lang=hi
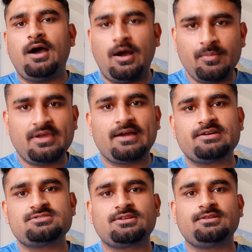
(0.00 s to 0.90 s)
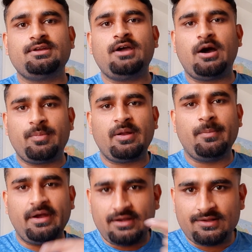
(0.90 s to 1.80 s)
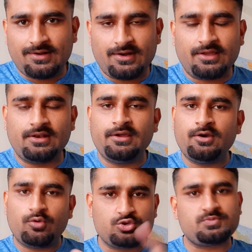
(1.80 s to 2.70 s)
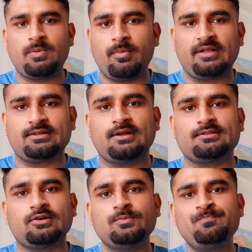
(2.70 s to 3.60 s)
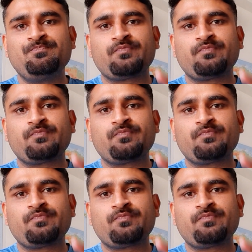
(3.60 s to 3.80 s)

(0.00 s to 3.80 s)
हम क्या कर सकते हैं अपना बेटर करने के लिए उस पर मैं बात करता हूँ